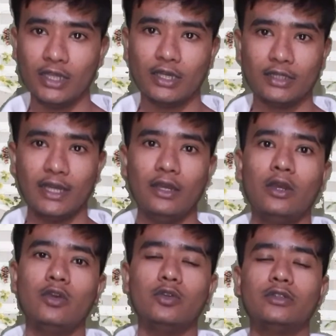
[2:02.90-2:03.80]
नहीं करता है
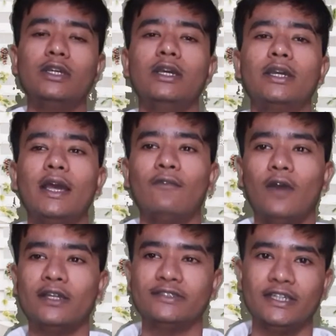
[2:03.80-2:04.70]
उससे क्या
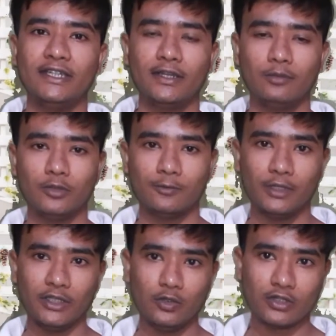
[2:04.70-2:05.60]
फास्ट चार्जिंग हम
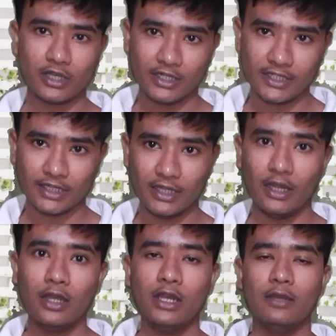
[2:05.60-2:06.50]
उसमें यूज़ कर सकते
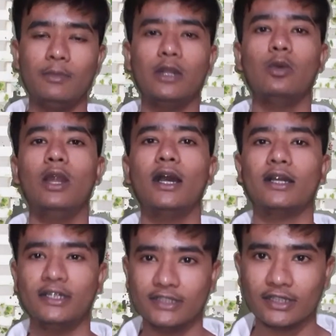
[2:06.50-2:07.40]
हैं बिल्कुल
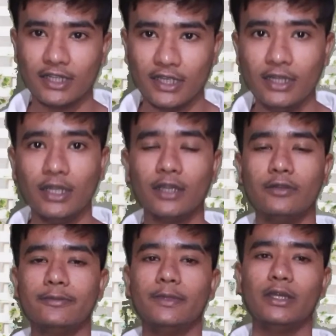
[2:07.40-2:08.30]
हाँ कर सकते हैं लेकिन
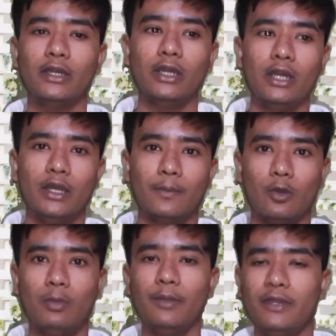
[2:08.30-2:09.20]
उसमें
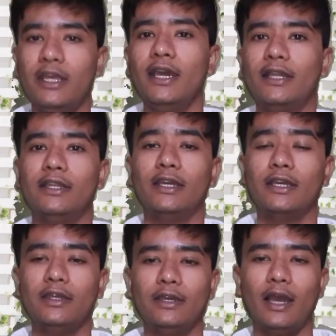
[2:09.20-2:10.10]
प्रॉब्लम ये आती है
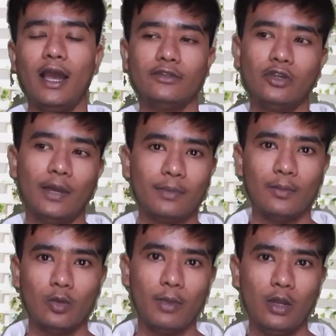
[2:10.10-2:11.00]
कि ये जो
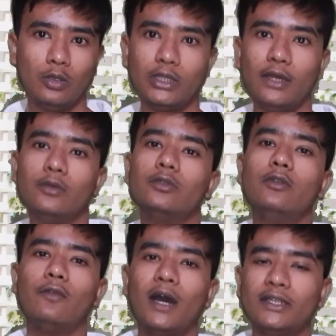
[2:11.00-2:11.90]
आपका मोबाइल होता है
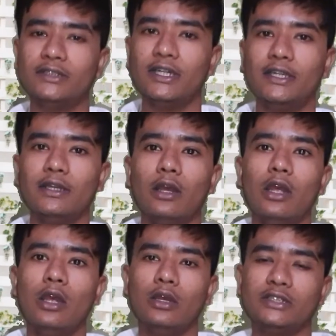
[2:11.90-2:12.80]
उसमें फास्ट चार्जिंग
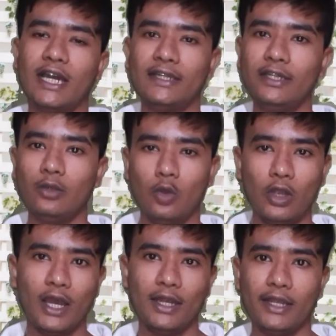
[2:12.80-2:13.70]
चार्जिंग
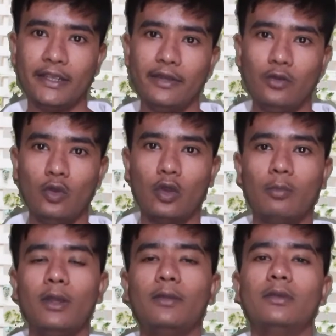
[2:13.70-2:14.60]
होगा लेकिन
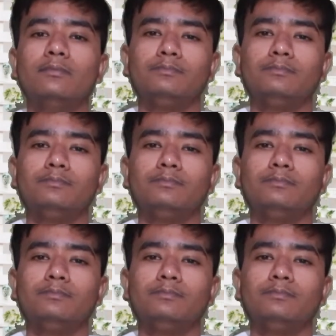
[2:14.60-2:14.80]
नॉर्मल